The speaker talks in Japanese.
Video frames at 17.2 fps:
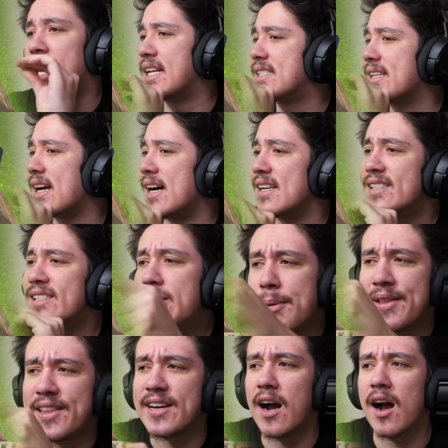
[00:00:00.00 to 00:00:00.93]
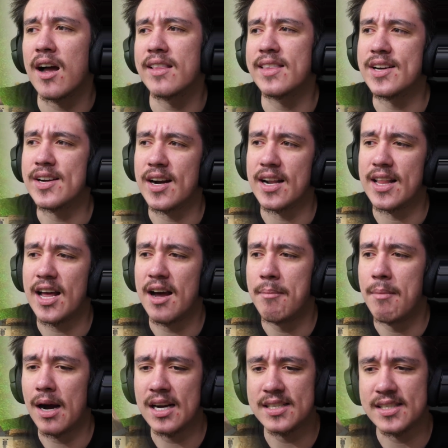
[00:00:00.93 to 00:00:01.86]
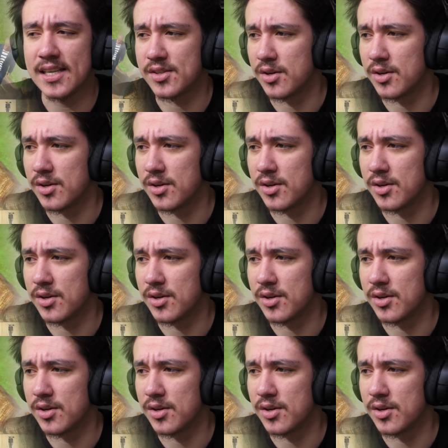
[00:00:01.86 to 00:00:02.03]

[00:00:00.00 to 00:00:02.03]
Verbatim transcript: 勝つか、全てがかかってるからな。任した